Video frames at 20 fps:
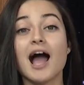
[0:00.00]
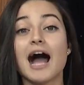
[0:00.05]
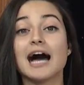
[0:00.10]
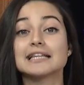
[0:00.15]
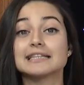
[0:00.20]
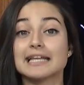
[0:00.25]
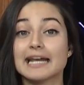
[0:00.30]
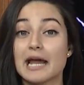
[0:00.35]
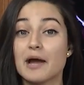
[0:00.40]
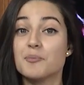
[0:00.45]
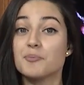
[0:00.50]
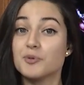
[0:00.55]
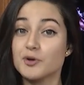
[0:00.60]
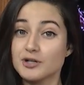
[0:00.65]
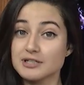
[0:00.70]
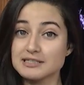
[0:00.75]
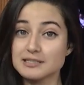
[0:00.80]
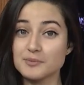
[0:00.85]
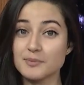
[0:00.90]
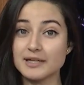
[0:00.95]
atrai
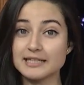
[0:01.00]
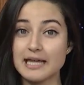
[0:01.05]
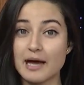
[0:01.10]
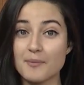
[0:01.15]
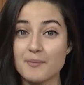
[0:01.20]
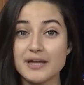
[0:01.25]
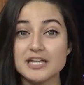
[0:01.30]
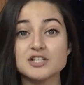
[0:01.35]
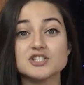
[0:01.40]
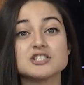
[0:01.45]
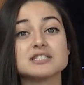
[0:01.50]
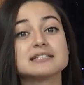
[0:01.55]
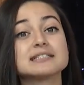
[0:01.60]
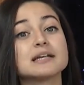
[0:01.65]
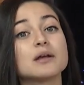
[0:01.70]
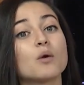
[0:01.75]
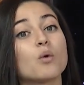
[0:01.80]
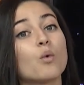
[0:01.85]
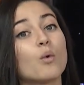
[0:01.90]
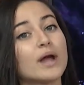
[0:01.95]
aproximadamente
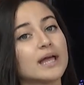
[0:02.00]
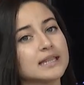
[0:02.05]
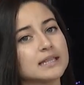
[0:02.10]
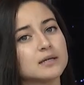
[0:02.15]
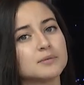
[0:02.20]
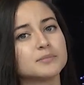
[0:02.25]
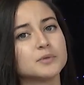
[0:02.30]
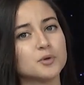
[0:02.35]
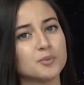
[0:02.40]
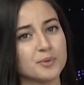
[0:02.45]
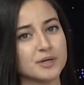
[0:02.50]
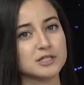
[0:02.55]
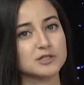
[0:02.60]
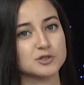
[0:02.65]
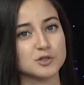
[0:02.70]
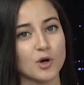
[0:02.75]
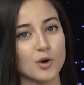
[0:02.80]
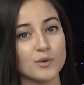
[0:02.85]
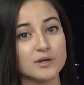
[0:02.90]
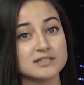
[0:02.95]
50 mil
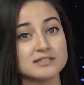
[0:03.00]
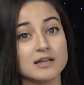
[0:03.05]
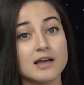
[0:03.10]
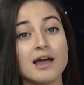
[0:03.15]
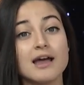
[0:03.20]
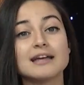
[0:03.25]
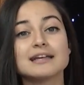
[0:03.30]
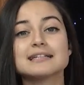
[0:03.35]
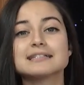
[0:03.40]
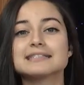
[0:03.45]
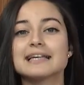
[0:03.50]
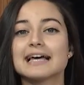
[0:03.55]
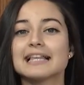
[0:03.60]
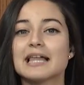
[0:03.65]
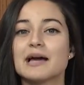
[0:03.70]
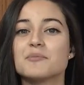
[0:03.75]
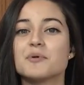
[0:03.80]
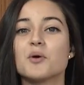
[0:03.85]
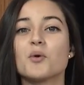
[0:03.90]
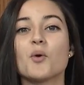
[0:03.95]
pessoas que
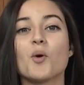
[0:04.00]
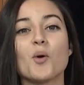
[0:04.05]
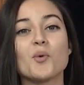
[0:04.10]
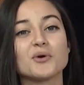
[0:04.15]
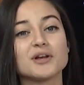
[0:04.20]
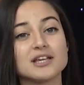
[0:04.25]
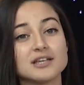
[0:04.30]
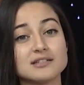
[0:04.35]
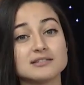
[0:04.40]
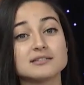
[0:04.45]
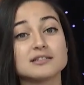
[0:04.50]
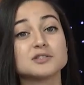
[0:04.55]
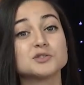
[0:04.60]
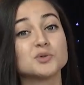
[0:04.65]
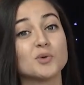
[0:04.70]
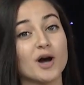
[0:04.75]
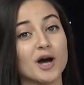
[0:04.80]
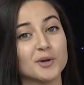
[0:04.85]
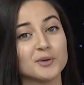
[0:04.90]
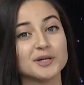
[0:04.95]
celebram conquistas
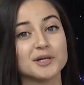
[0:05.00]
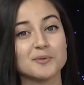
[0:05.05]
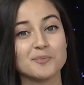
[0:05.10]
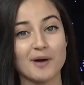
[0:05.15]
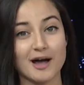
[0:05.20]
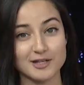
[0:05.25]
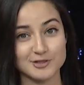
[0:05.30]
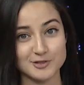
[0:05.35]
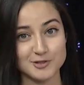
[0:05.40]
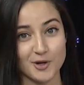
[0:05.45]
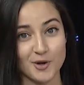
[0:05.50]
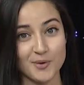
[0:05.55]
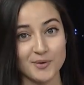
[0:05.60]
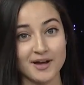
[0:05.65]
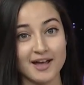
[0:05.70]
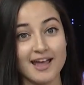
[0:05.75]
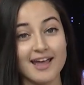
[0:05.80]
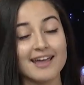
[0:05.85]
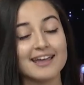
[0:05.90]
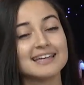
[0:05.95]
do ano que passou
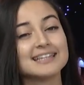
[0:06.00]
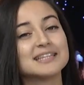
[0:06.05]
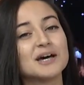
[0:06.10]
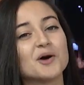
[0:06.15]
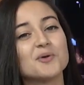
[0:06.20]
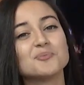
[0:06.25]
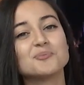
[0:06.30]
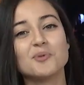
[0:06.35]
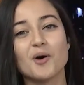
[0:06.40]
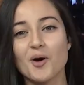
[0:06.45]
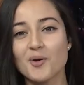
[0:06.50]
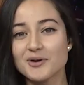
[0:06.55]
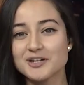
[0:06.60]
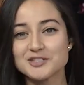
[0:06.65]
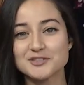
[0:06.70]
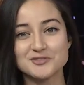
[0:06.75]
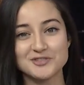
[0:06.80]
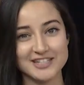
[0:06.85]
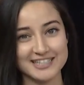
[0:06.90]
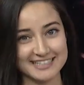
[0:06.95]
e dão
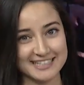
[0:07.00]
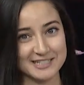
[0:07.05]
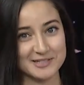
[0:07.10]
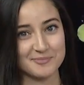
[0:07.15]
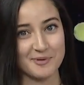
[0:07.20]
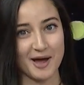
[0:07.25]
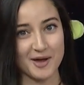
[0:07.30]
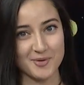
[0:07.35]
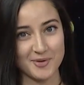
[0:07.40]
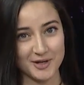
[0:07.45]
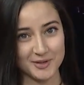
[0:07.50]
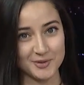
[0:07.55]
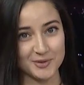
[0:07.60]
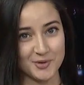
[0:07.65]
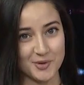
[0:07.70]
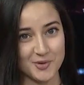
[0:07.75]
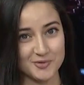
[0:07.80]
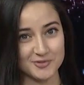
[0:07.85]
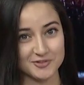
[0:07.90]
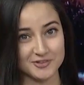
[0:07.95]
boas-vindas para o ano
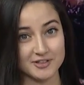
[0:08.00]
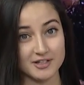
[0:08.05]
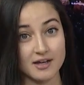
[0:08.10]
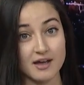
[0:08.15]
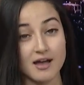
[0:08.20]
novo.